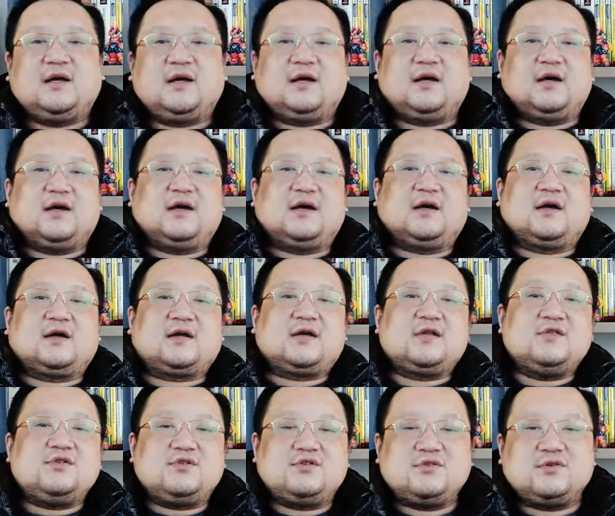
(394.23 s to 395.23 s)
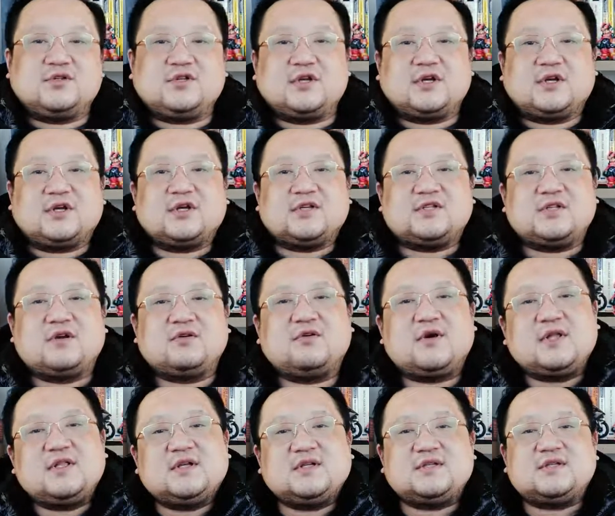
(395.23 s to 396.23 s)
呃，根据这个相
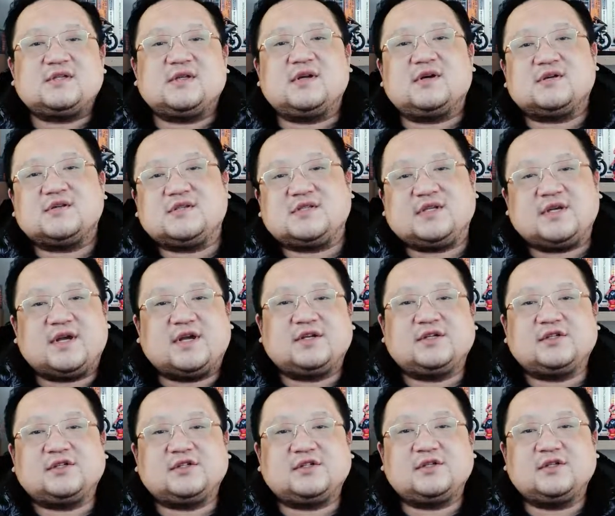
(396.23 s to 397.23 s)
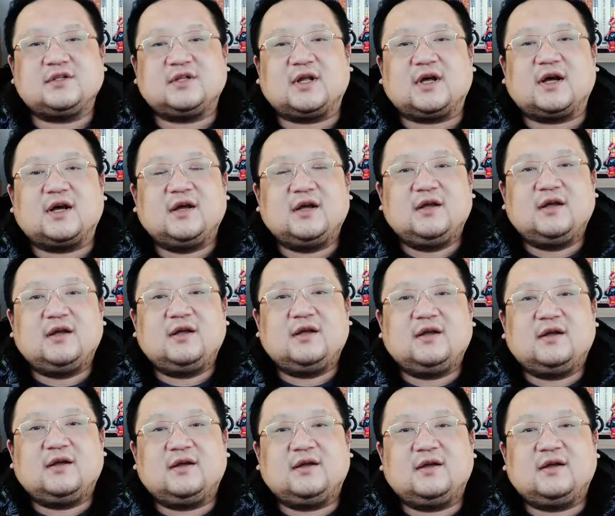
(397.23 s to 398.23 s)
关的资料显示呢，
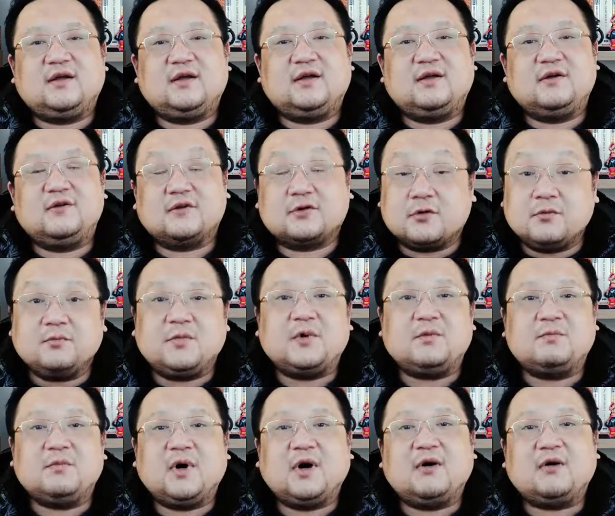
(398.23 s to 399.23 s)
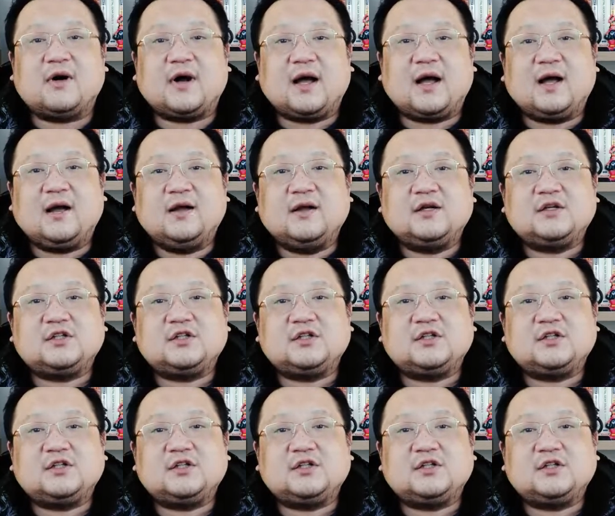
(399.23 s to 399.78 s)
呃，宫本茂啊。